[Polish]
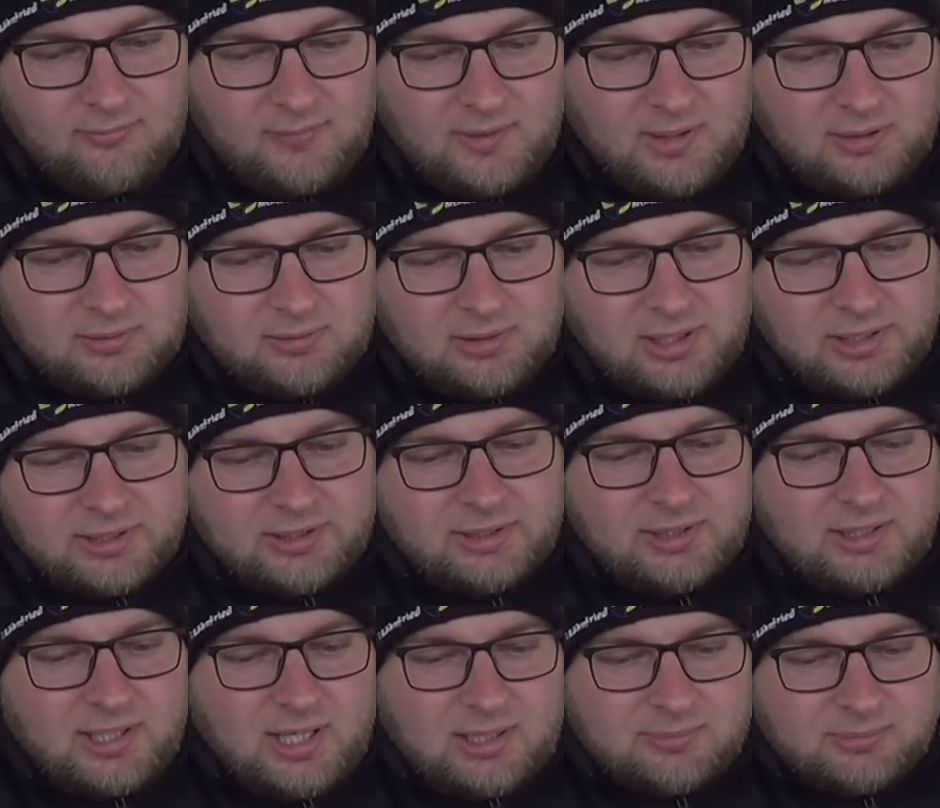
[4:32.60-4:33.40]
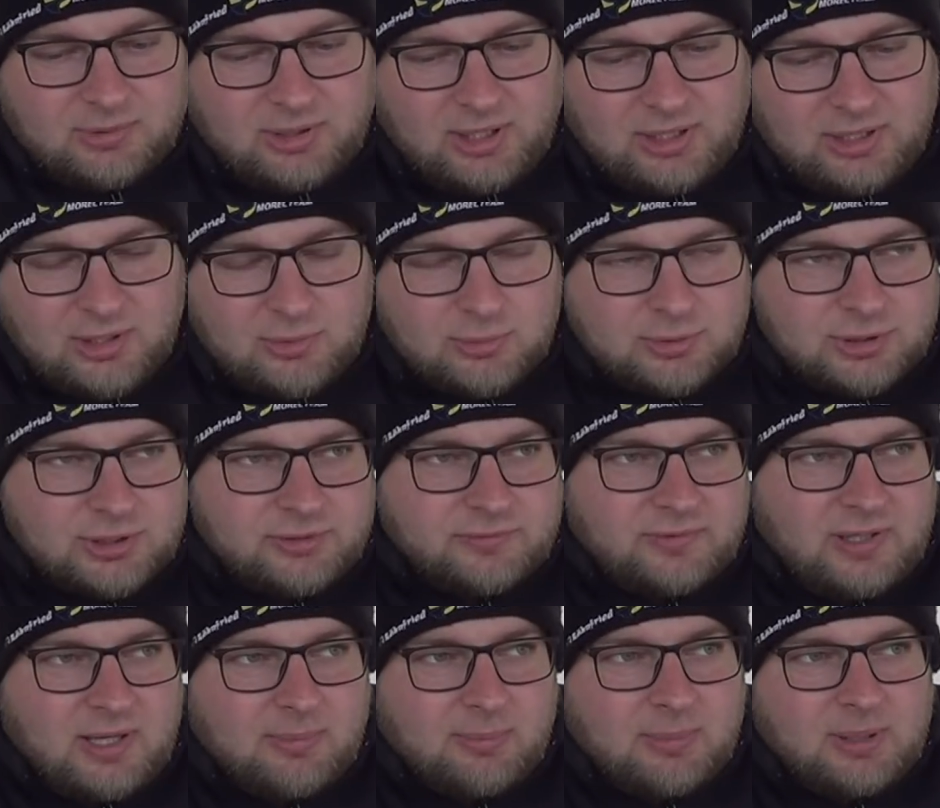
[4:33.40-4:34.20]
No, lekkich karm to ja nie
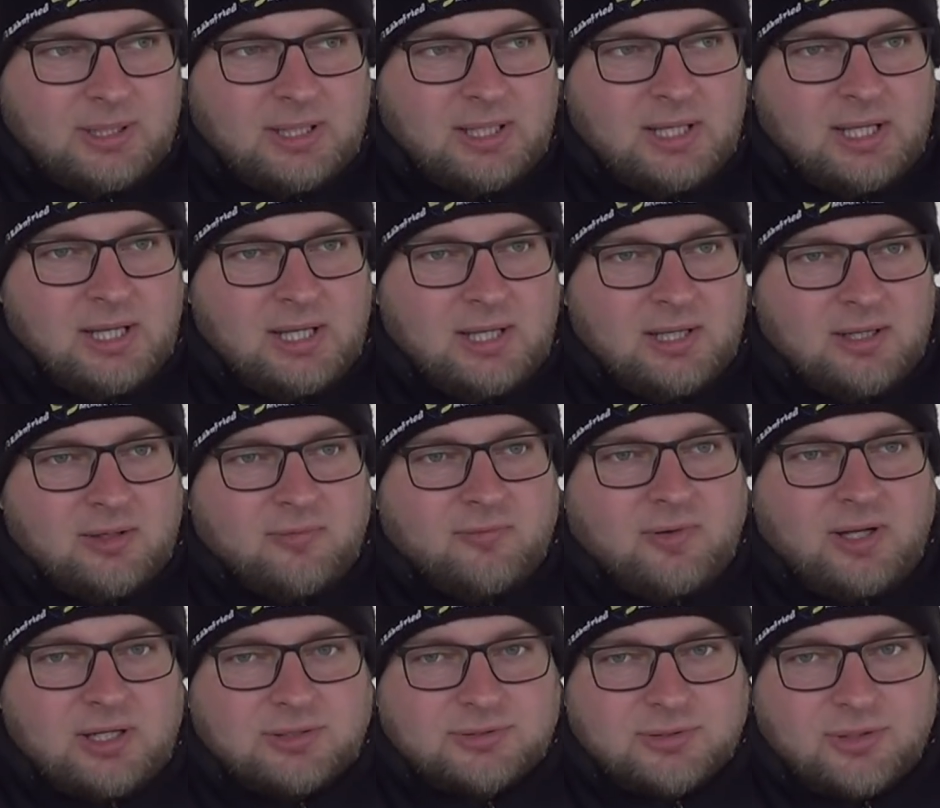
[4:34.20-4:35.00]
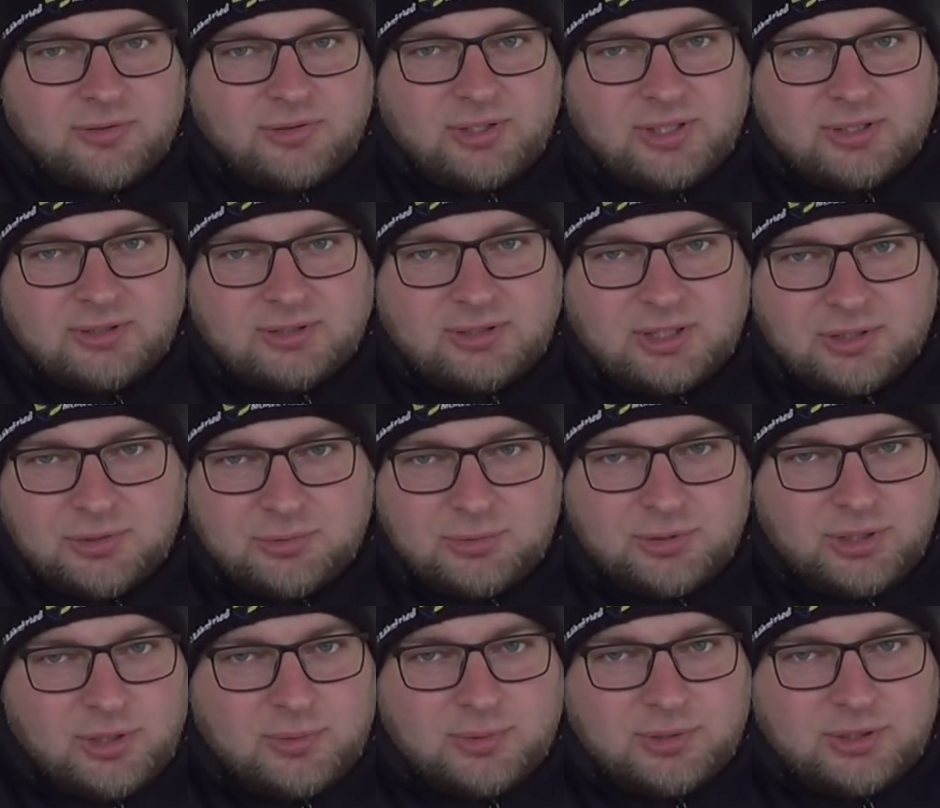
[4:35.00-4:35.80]
używam. Valzontiens też
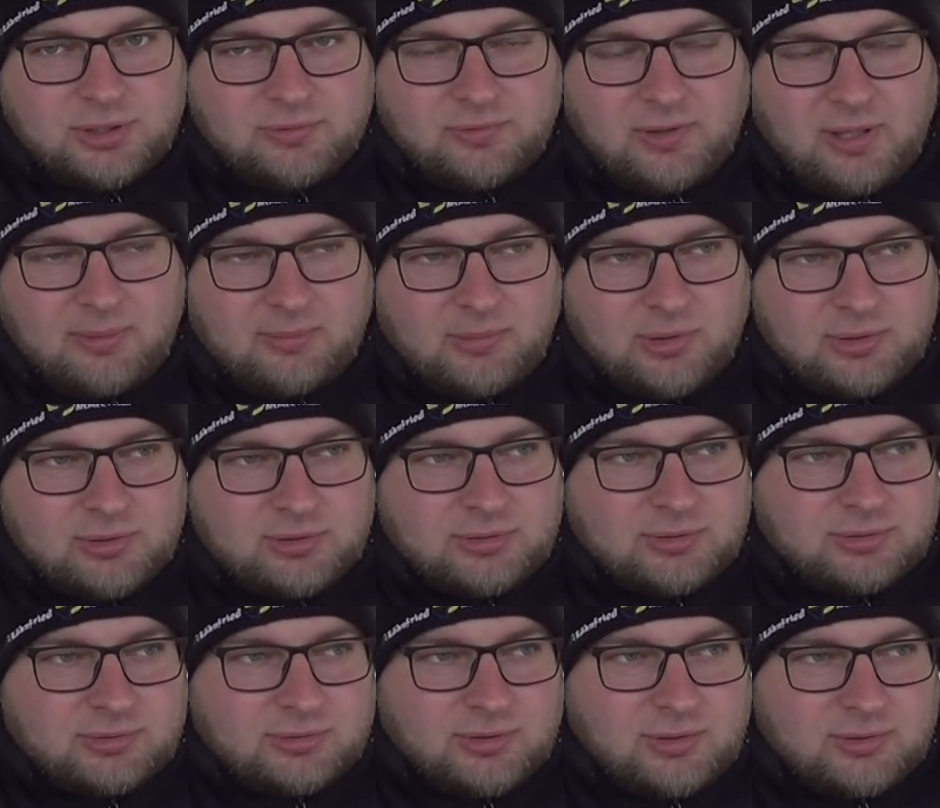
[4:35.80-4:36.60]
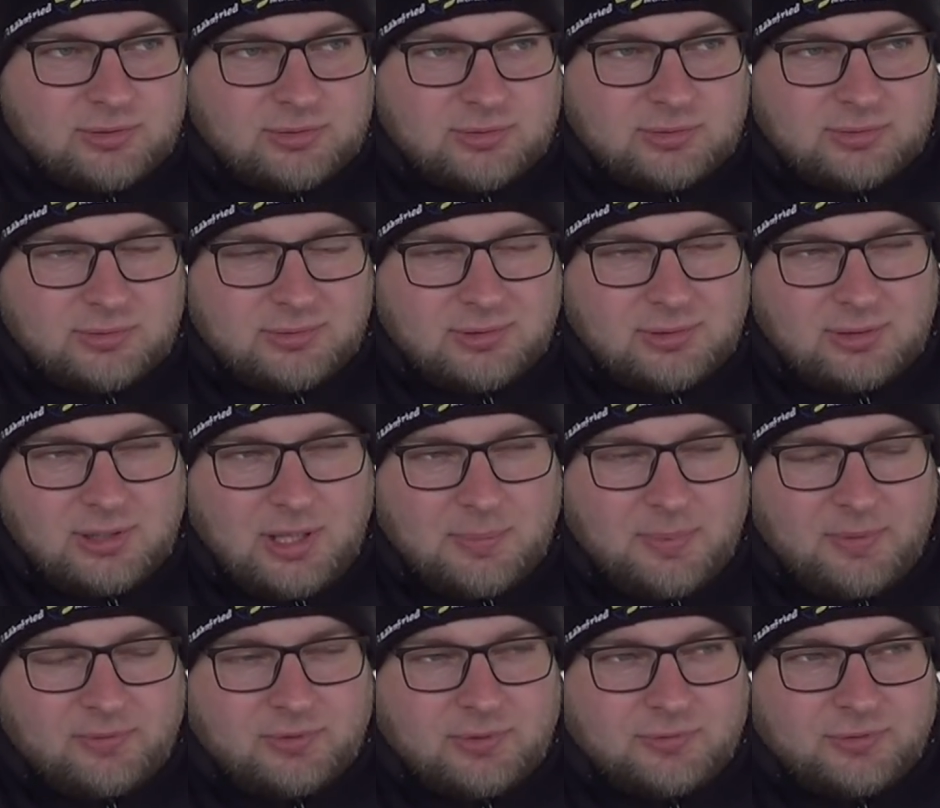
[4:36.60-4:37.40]
już nie używam od, od no
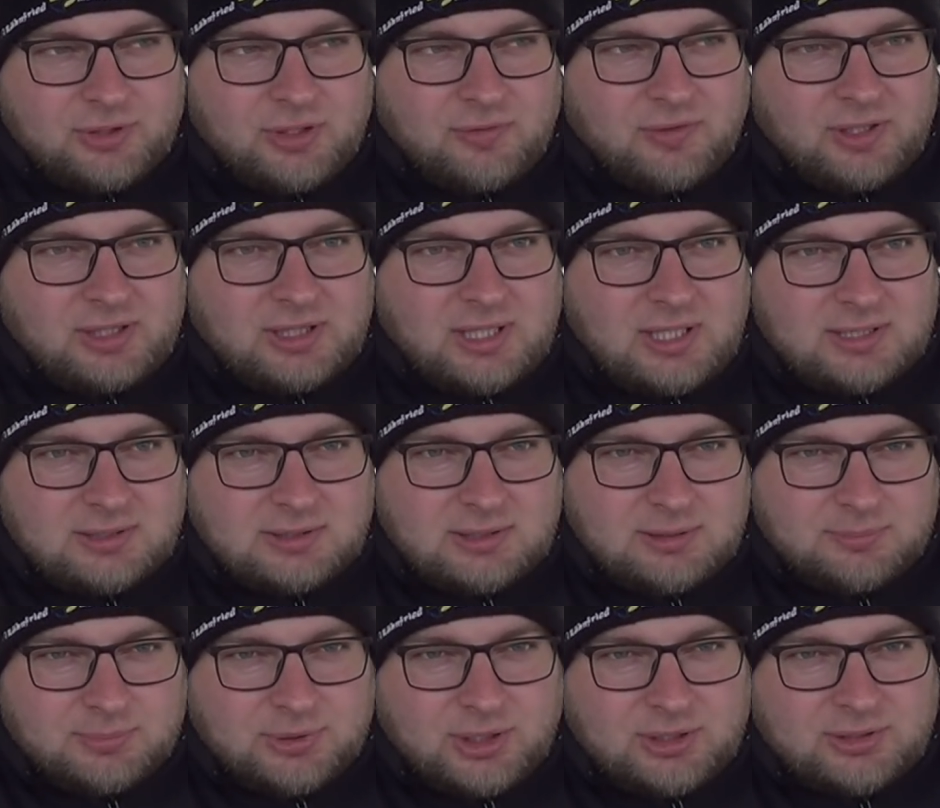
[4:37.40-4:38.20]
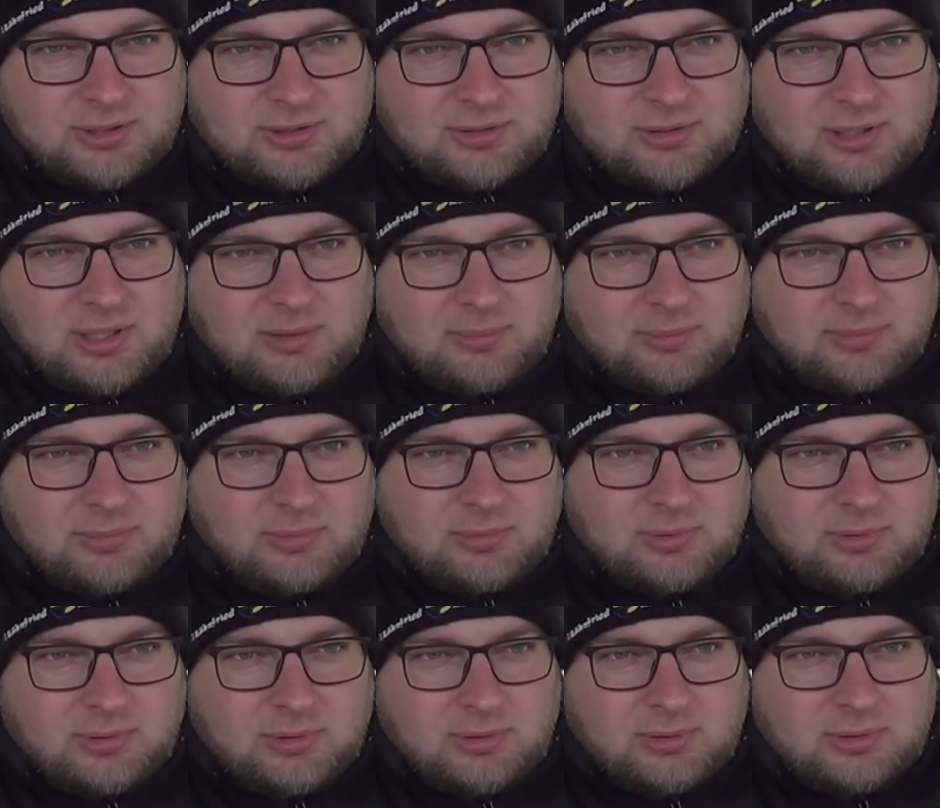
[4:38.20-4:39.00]
na pewno w 19 przed
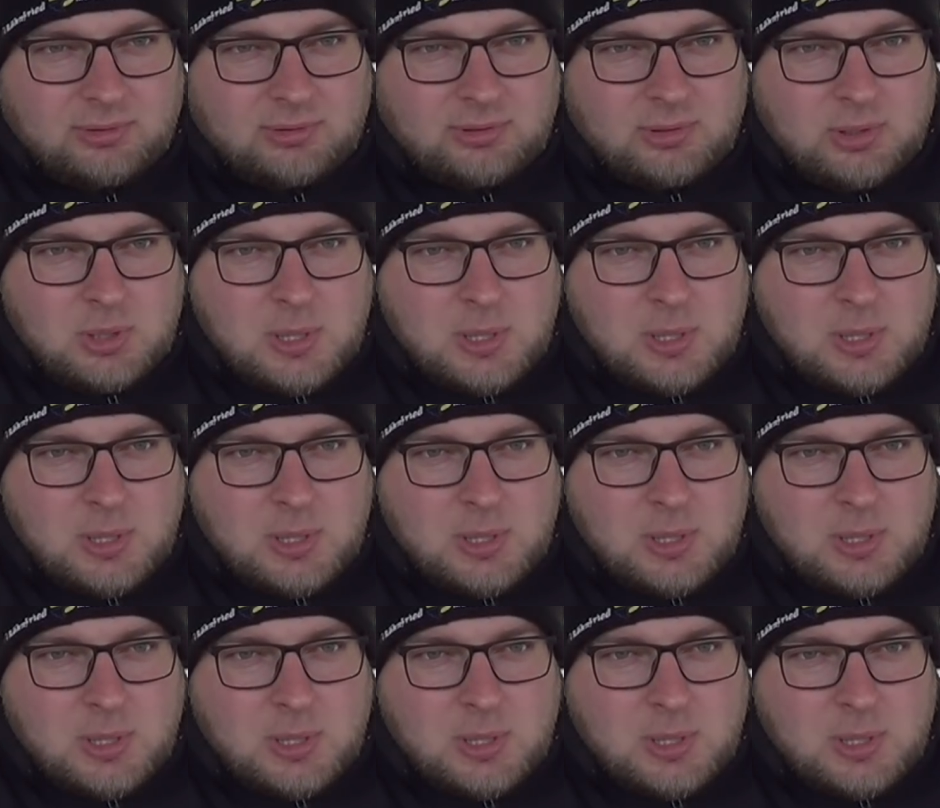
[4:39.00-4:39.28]
sezonem yy,